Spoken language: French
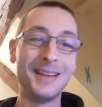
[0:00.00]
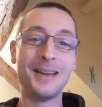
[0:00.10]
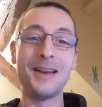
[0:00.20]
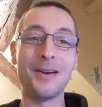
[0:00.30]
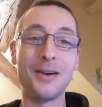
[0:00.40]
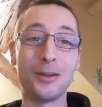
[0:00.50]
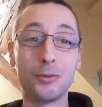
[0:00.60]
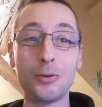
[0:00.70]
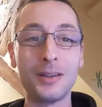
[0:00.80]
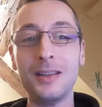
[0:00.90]
Euh,
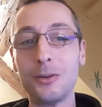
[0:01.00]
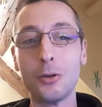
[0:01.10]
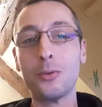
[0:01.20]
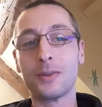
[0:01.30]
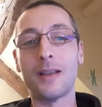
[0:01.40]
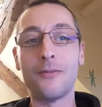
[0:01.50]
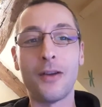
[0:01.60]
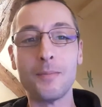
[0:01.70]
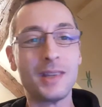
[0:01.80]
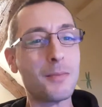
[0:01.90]
toujours est-il que donc ça me fait
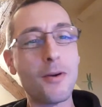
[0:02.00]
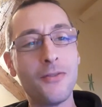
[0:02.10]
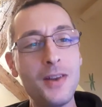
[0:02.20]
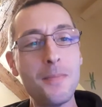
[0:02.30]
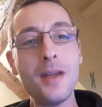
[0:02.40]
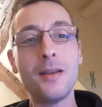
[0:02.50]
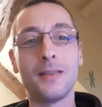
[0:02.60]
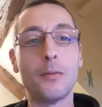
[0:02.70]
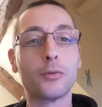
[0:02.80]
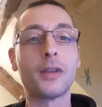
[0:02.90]
un petit peu flipper.
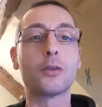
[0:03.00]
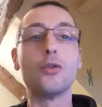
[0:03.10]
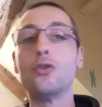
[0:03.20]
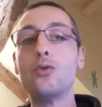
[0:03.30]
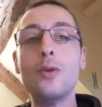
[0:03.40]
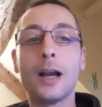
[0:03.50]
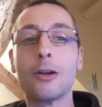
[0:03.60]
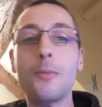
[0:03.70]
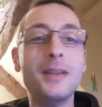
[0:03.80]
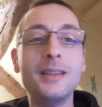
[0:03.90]
C'est pour ça que je joue la
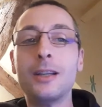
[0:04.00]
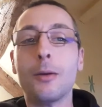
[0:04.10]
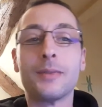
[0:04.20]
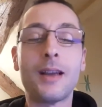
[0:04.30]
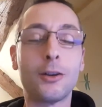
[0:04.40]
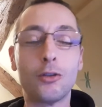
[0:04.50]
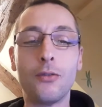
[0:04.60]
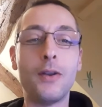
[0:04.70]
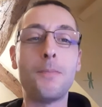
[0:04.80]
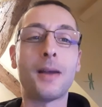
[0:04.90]
comédie comme ça. Je te
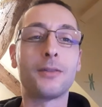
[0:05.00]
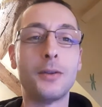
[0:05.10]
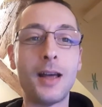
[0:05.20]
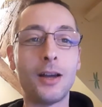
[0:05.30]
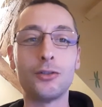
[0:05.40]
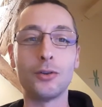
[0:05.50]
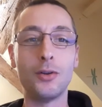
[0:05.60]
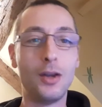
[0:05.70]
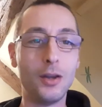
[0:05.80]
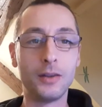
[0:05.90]
fais le personnage
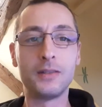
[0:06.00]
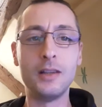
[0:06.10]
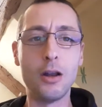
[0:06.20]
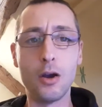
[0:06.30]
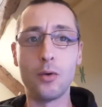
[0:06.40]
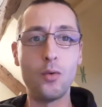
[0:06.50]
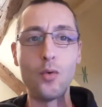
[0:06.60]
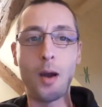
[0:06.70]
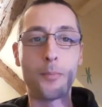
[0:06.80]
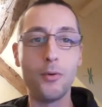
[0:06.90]
style euh, ou
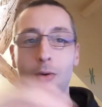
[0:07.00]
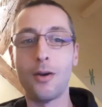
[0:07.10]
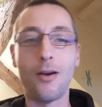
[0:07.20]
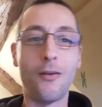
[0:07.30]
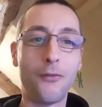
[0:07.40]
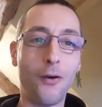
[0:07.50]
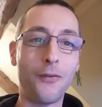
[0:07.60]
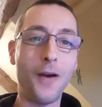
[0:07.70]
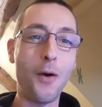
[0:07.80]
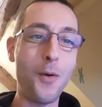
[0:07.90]
un peu
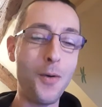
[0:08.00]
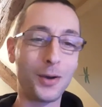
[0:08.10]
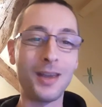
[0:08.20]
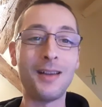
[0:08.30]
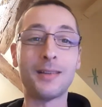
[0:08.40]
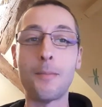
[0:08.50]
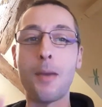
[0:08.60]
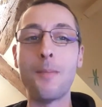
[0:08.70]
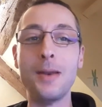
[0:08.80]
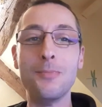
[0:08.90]
fanfaron. Ok, ça me
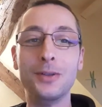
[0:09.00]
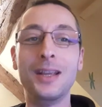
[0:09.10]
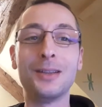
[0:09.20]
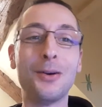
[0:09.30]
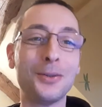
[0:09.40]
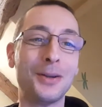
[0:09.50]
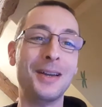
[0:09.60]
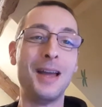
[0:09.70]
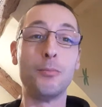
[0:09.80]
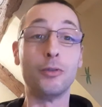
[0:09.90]
permet de me détendre.
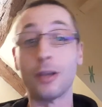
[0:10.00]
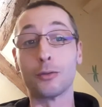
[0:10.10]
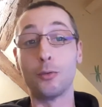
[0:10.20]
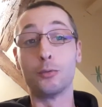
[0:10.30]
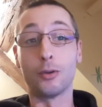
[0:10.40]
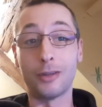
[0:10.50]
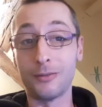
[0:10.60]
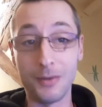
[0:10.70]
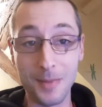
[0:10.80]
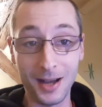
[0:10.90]
Puis ça se trouve toi ça te
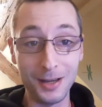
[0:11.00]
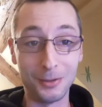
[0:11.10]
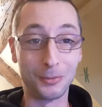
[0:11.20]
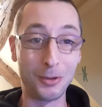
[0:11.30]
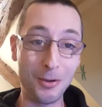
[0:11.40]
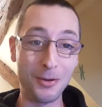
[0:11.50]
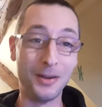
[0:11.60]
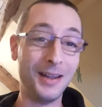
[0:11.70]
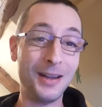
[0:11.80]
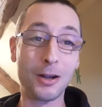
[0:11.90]
fait marrer. Donc
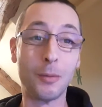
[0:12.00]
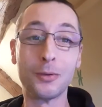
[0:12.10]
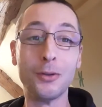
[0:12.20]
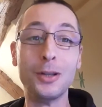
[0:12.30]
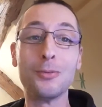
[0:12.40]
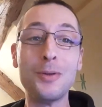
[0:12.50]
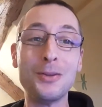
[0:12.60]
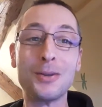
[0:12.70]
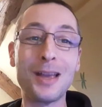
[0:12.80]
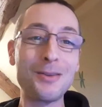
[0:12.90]
comme ça on est tous les
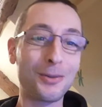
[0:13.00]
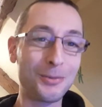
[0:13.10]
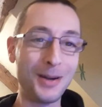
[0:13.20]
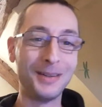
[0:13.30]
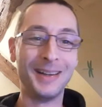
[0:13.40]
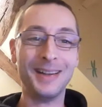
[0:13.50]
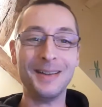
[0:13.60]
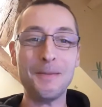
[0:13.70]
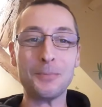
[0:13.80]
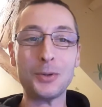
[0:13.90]
deux gagnants, tu vois.
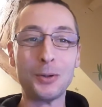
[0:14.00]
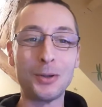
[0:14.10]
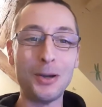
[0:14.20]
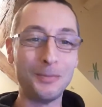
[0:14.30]
Donc